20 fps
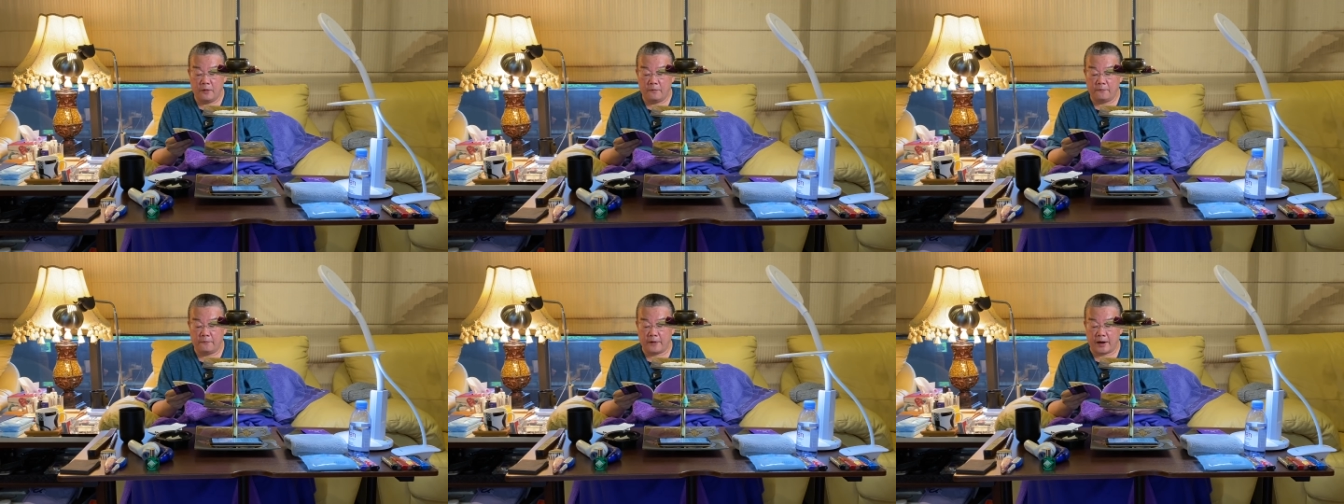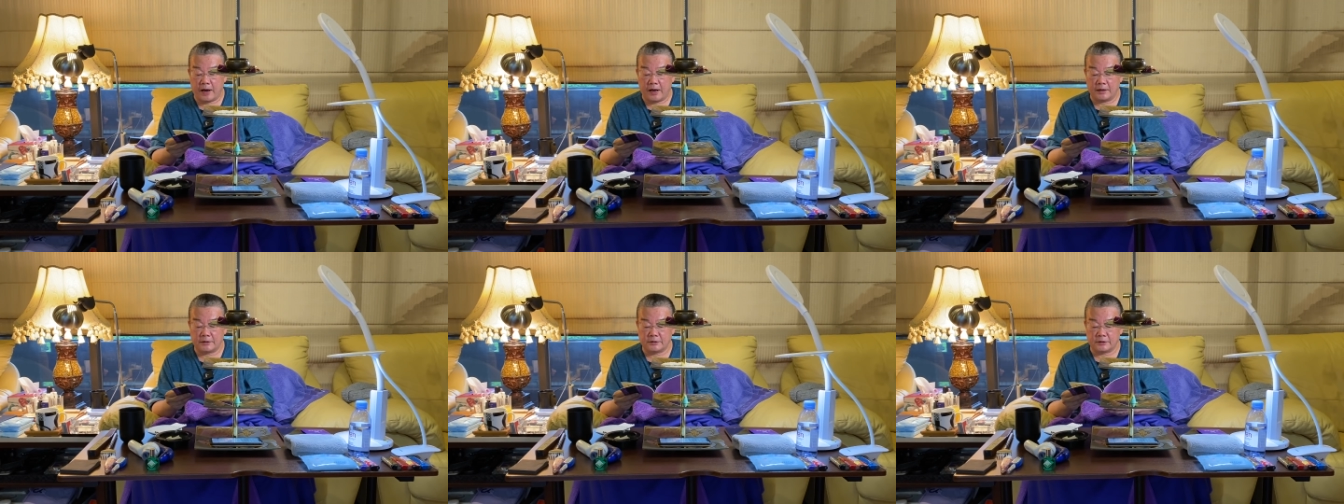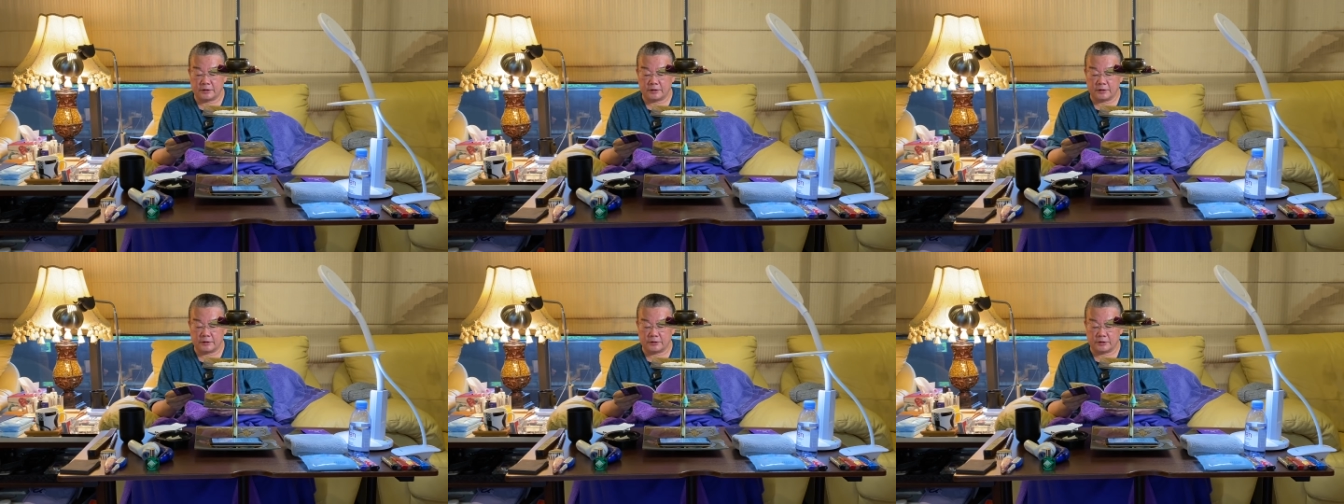法
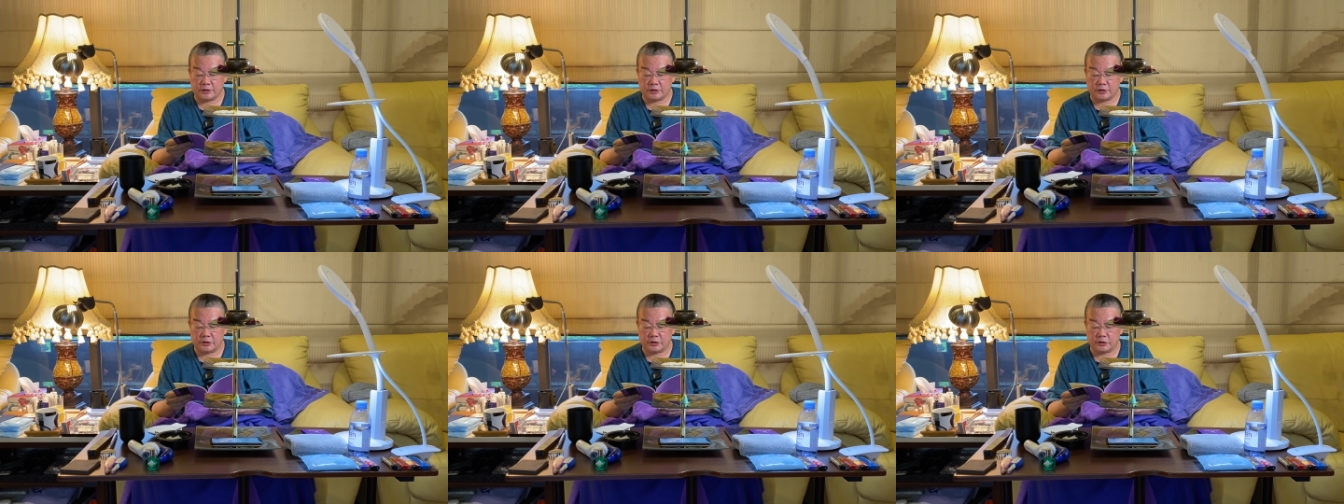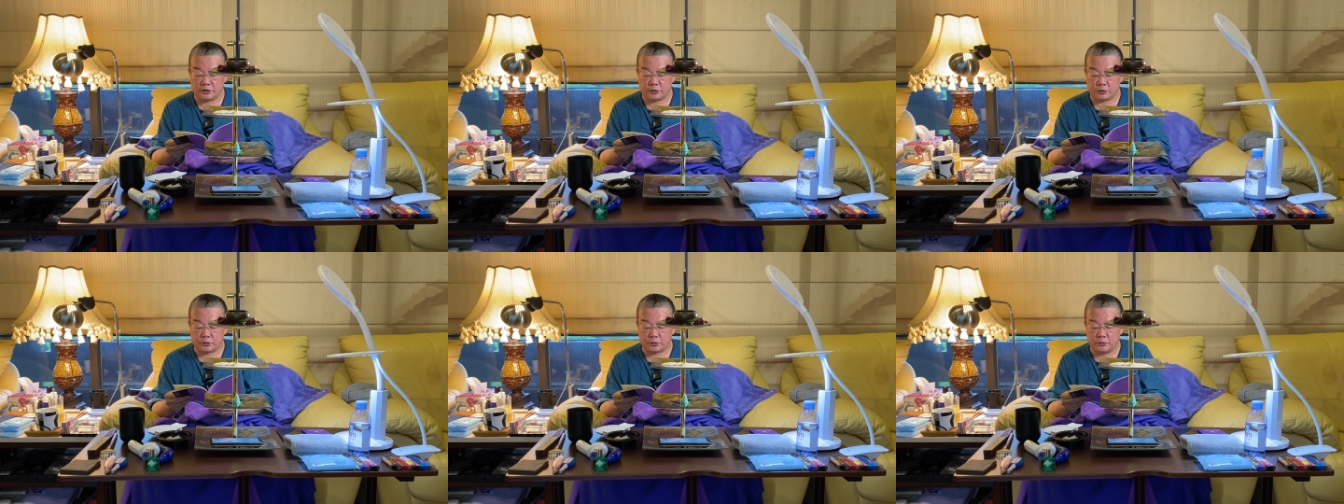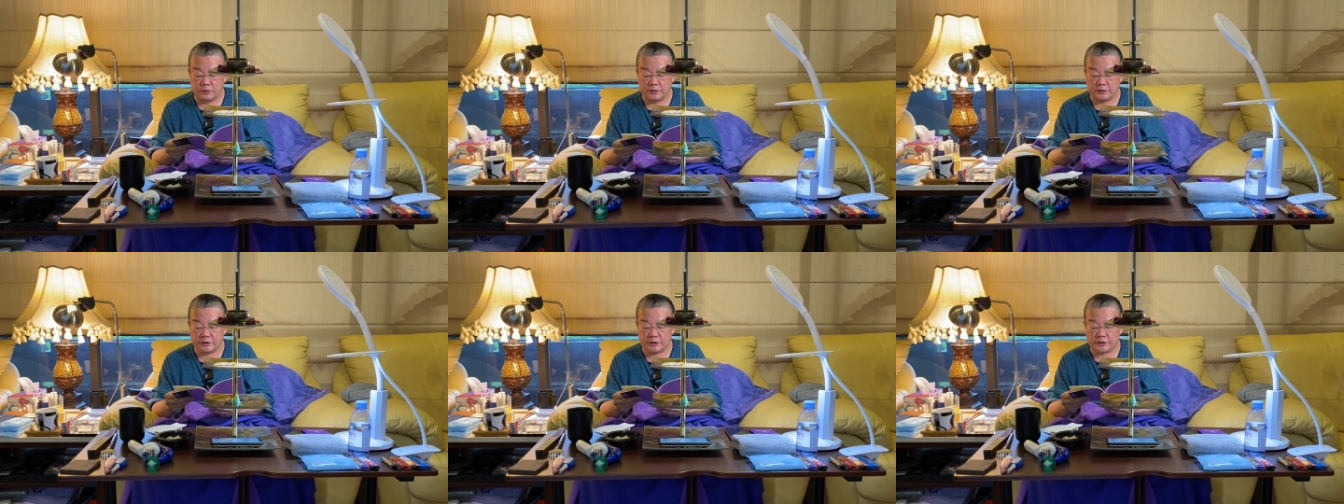者即是
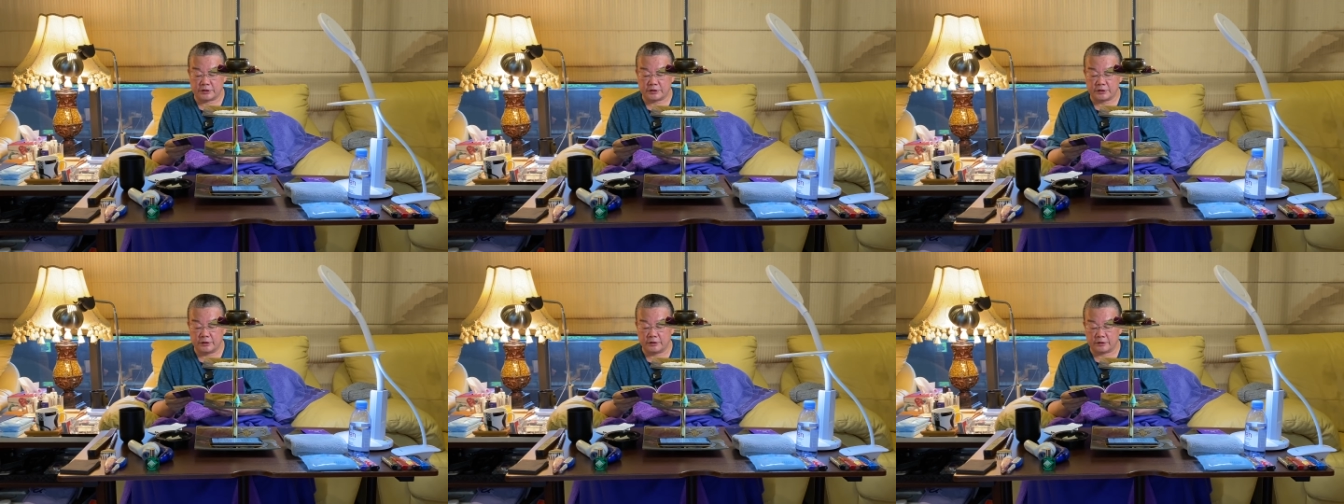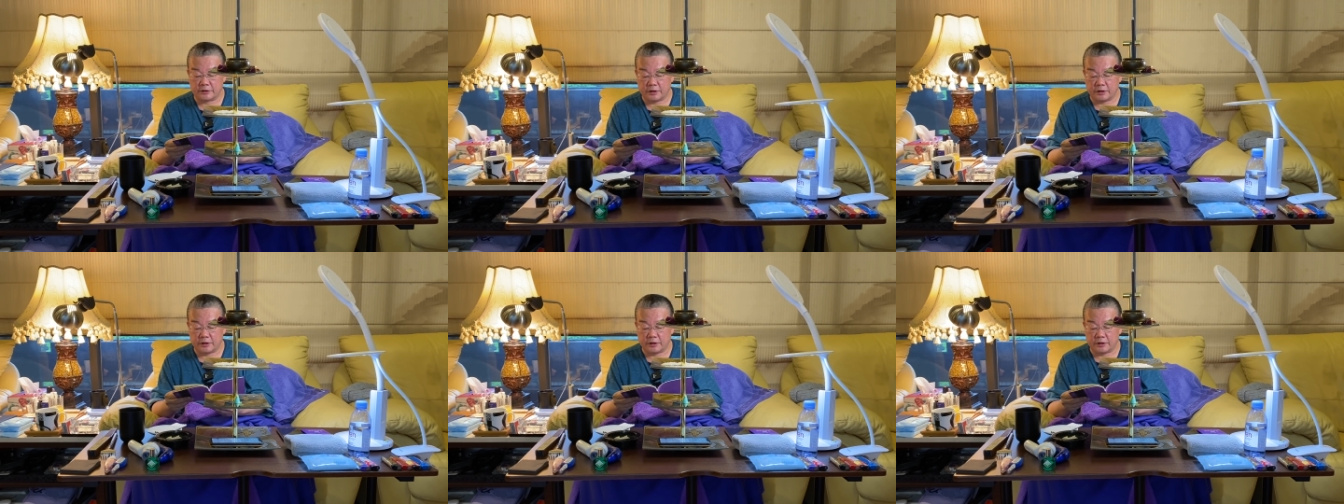说一圣